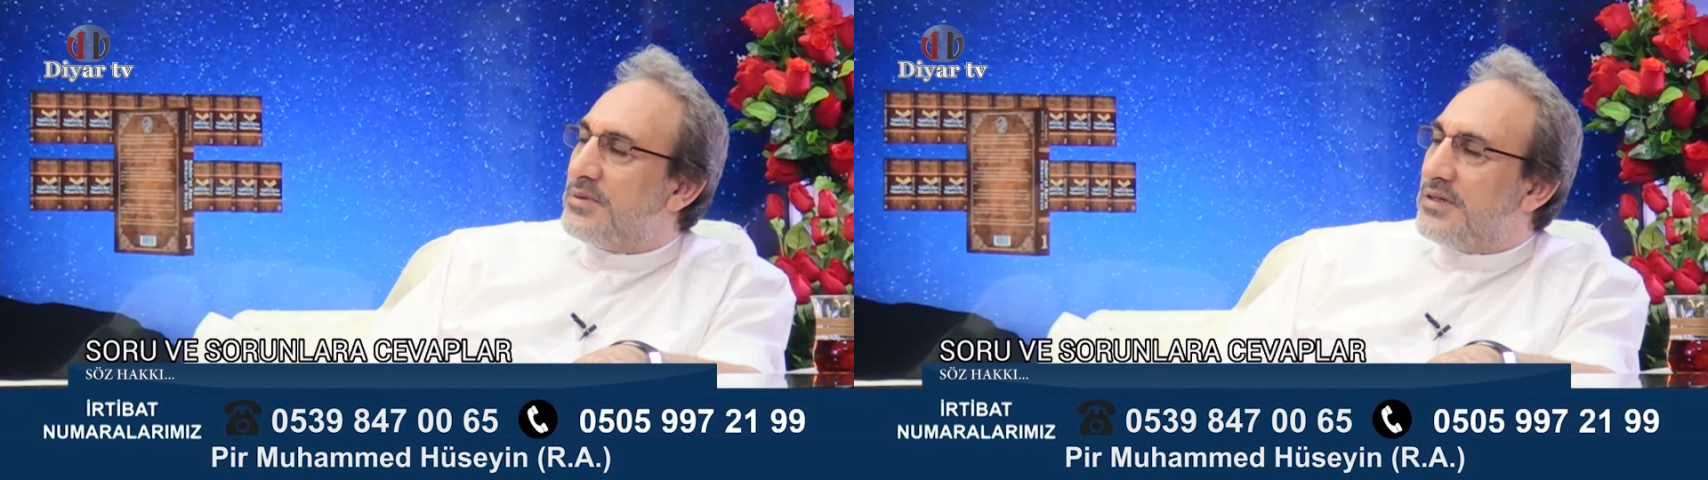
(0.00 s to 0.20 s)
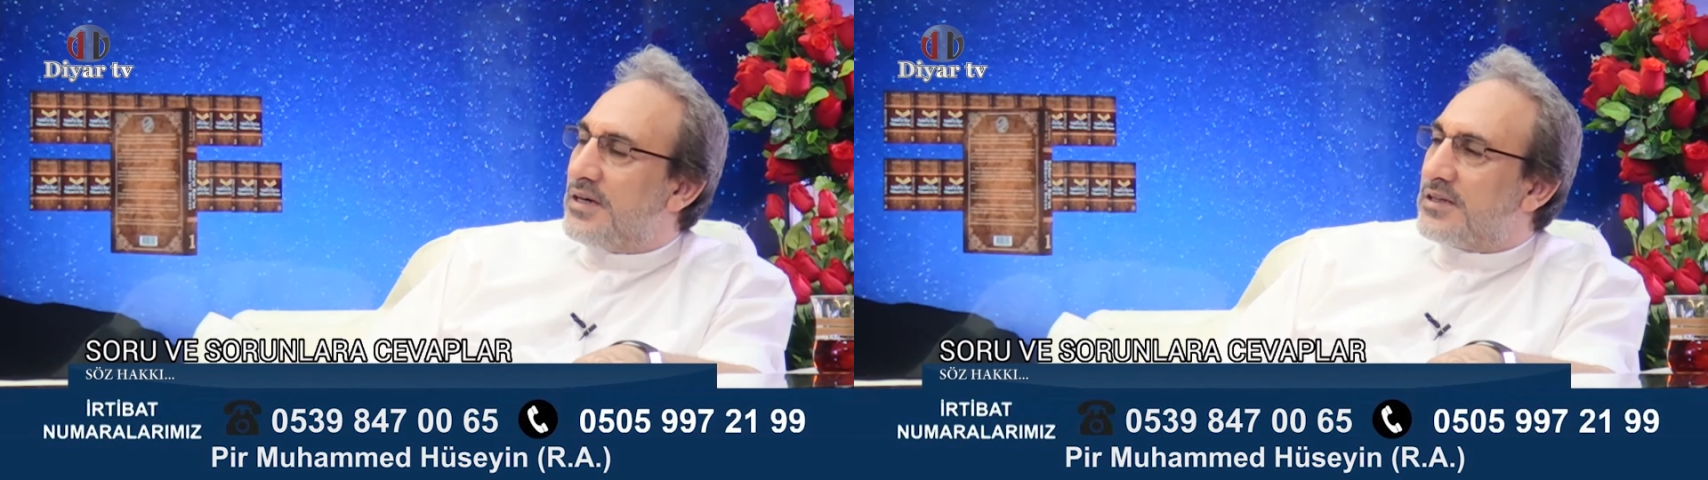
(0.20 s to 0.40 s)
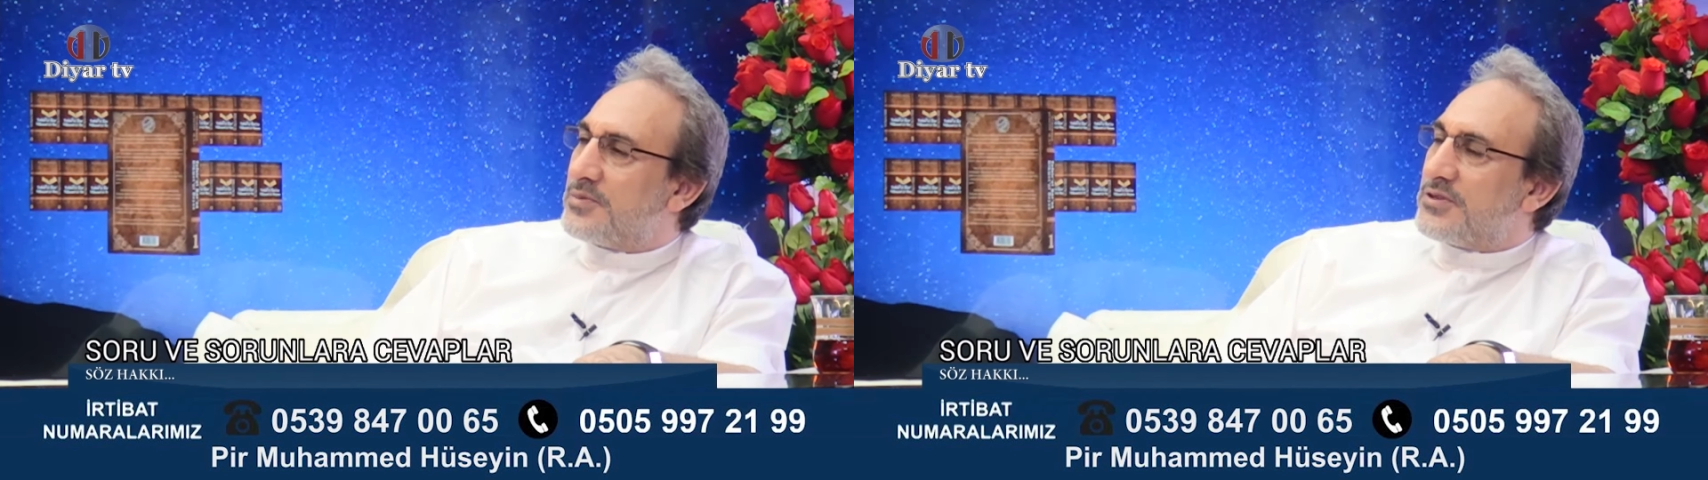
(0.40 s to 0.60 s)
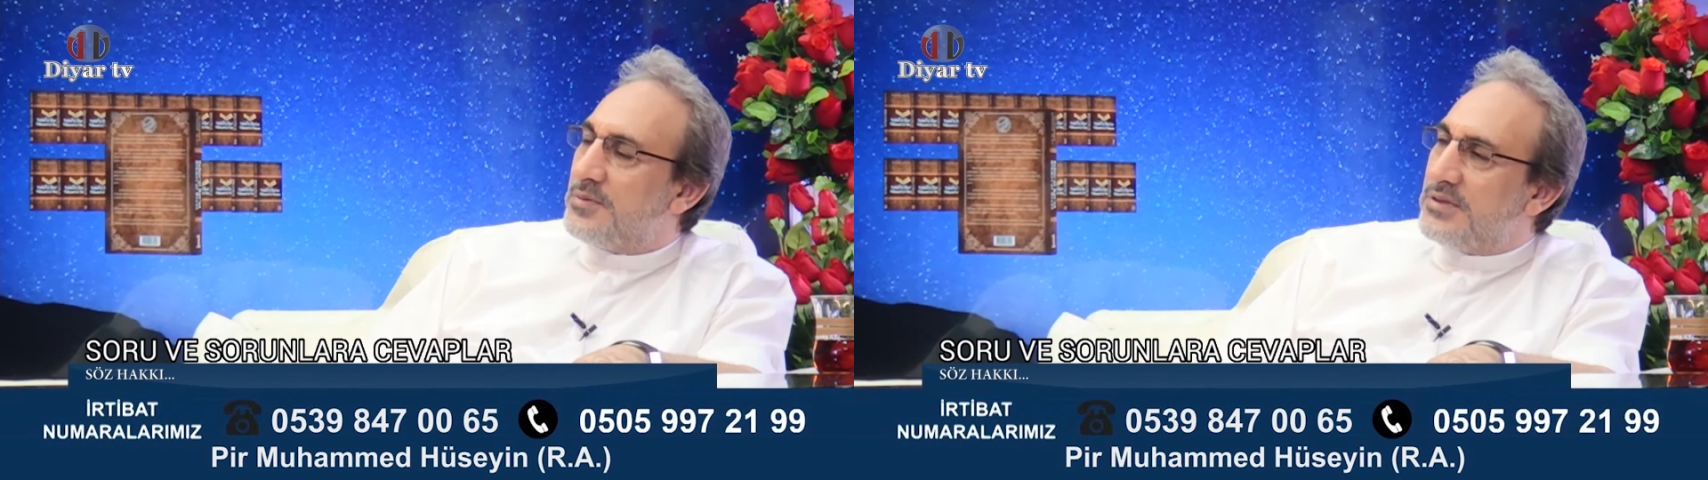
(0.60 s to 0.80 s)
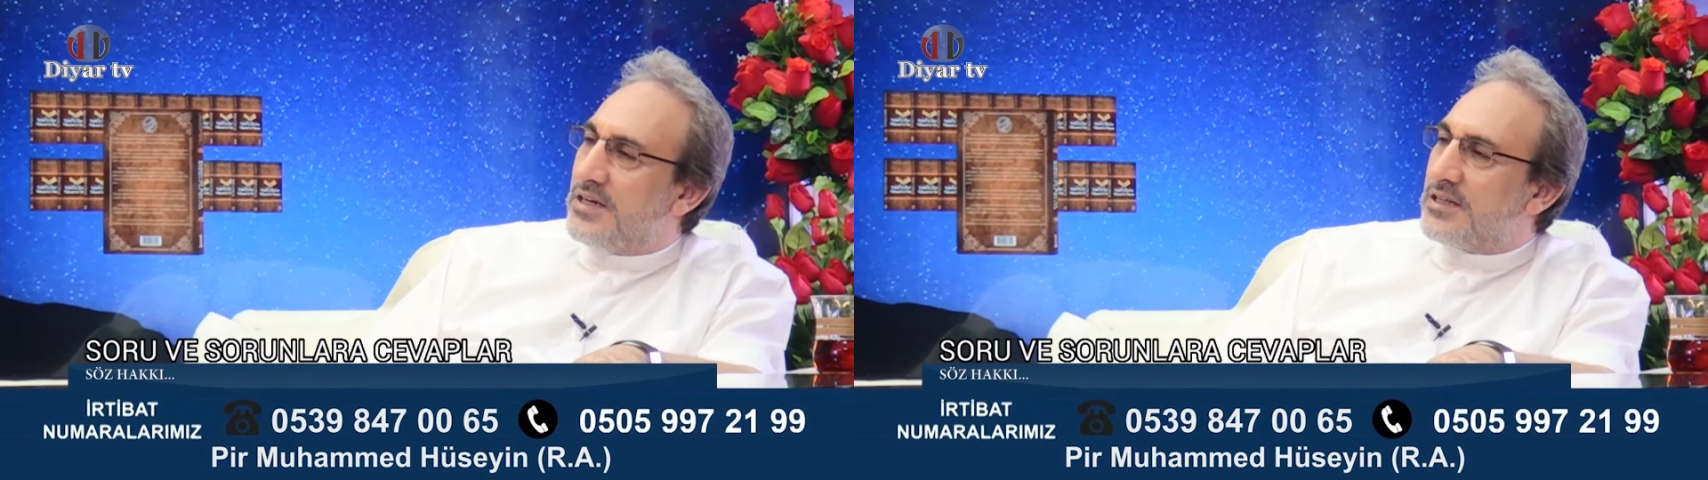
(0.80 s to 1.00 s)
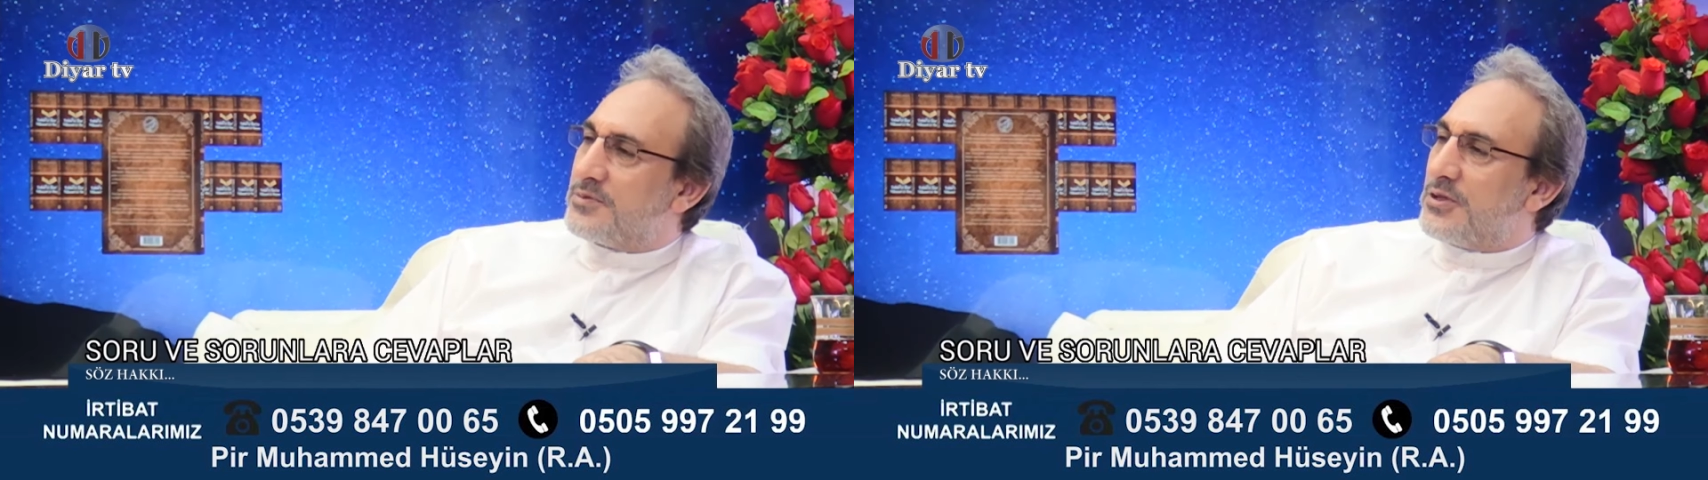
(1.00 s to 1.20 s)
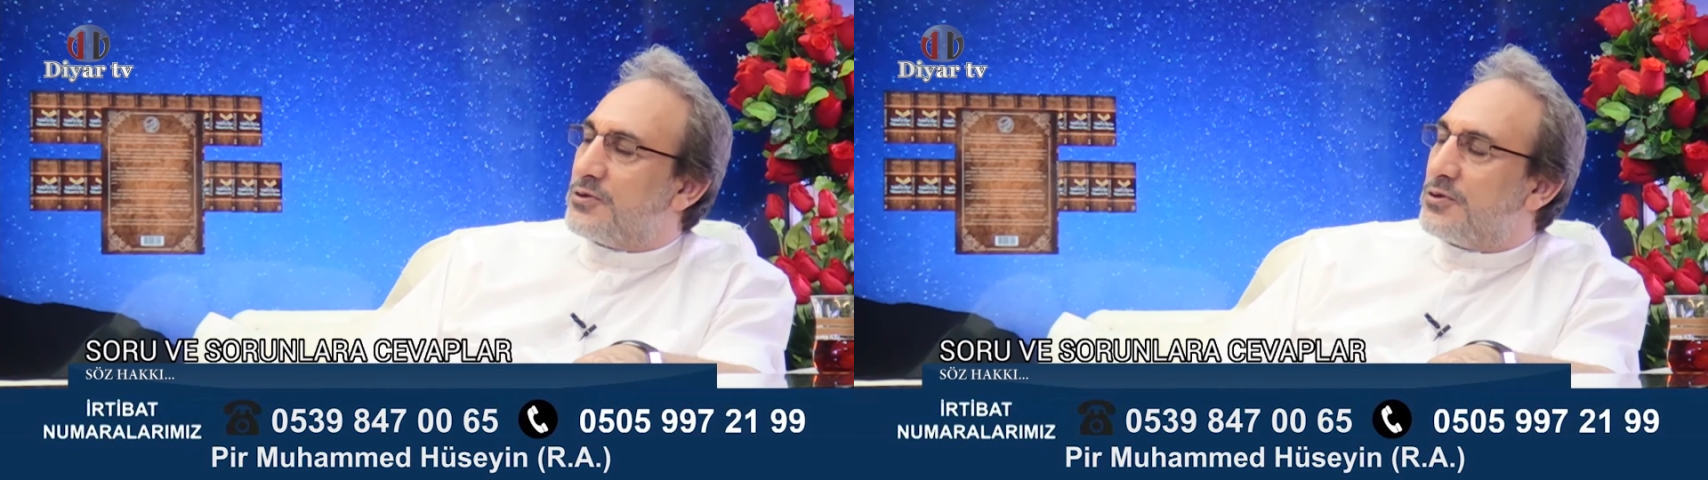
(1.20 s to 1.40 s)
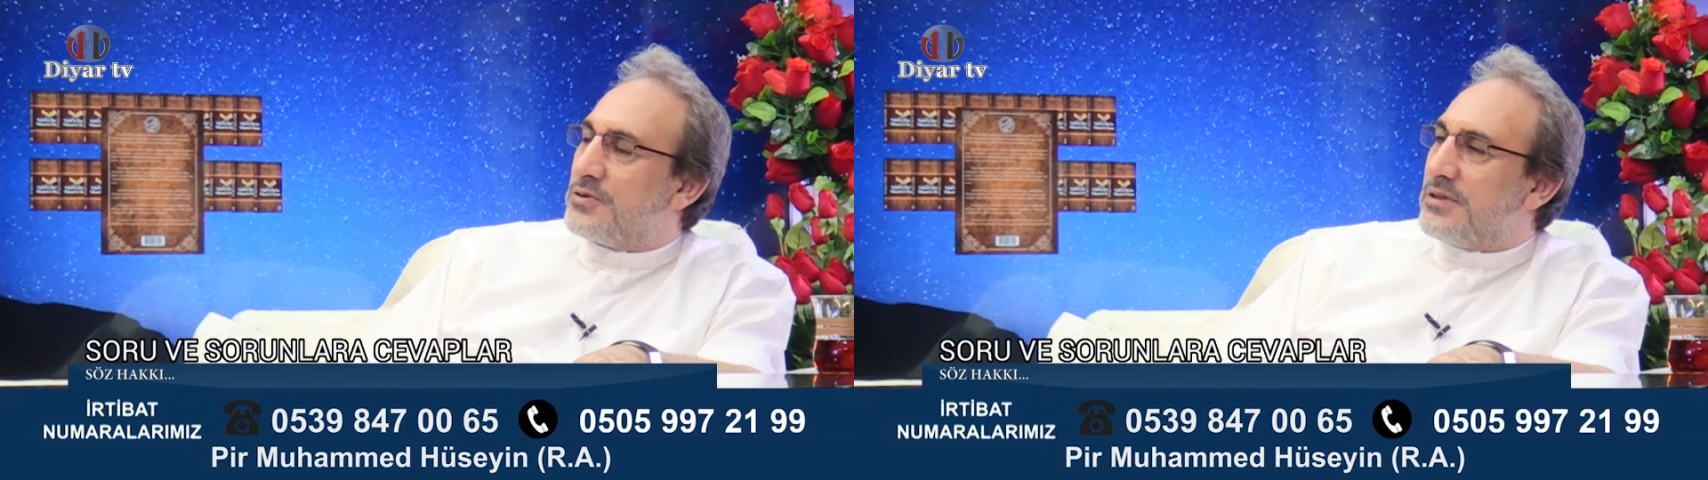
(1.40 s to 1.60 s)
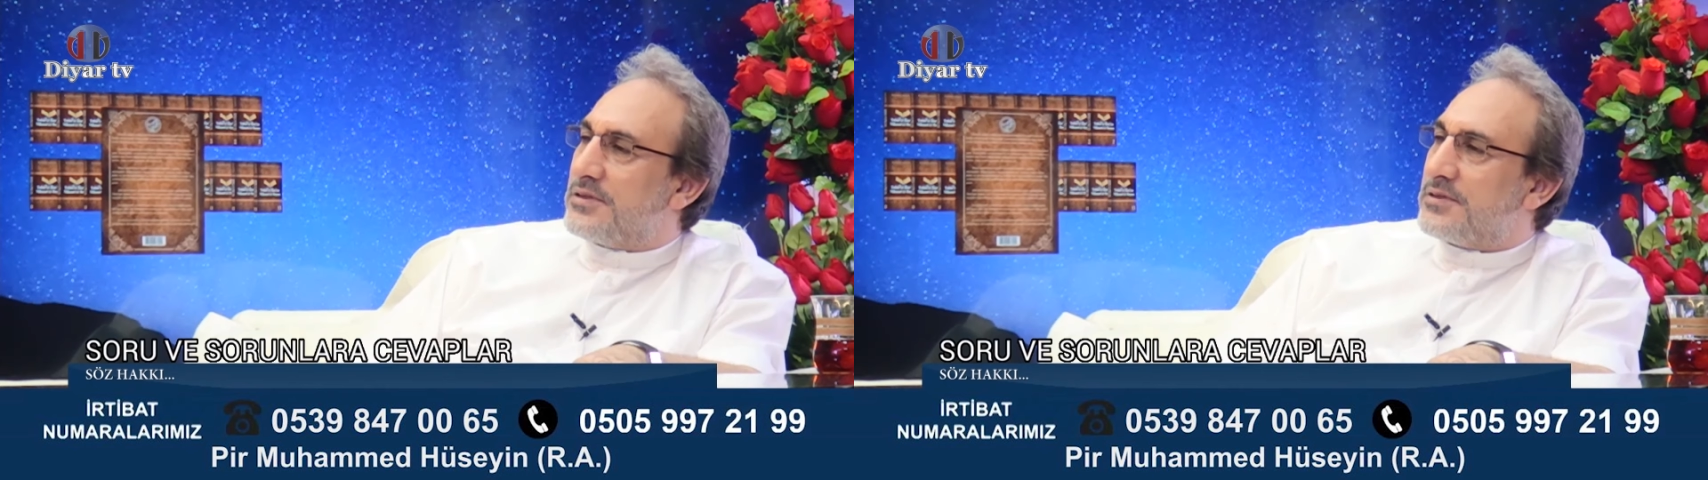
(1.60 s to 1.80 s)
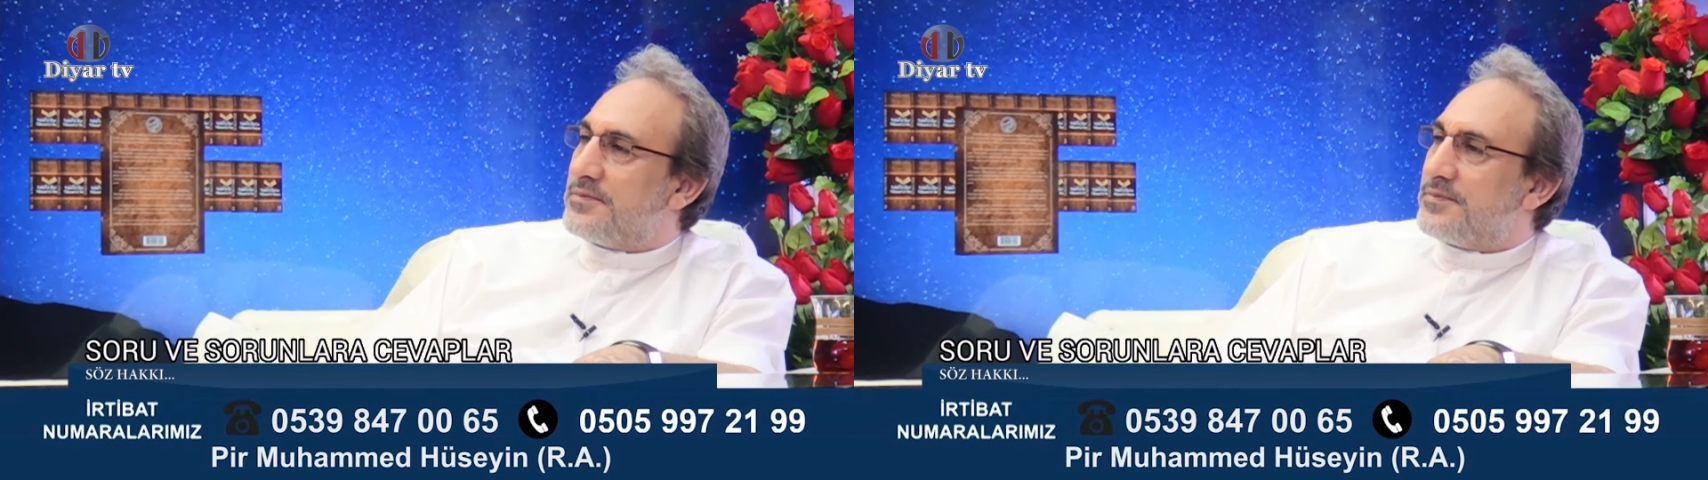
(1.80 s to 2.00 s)
biri Arapça, biri Arapça
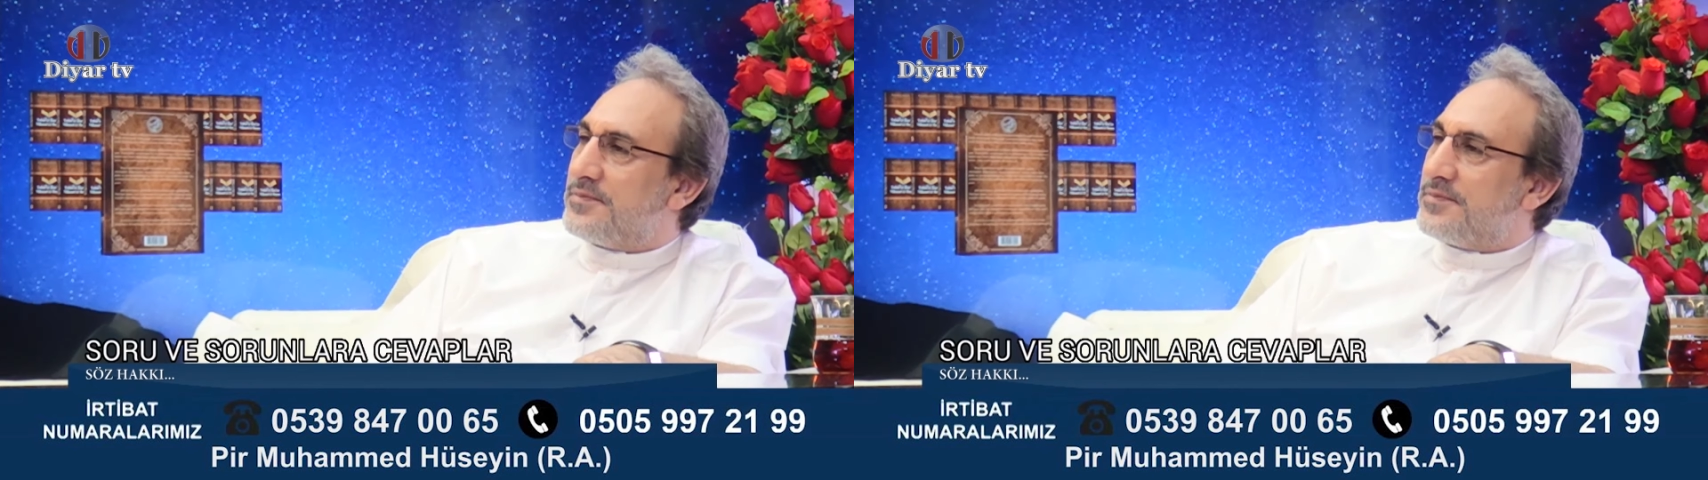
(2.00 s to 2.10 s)
Türkçedir.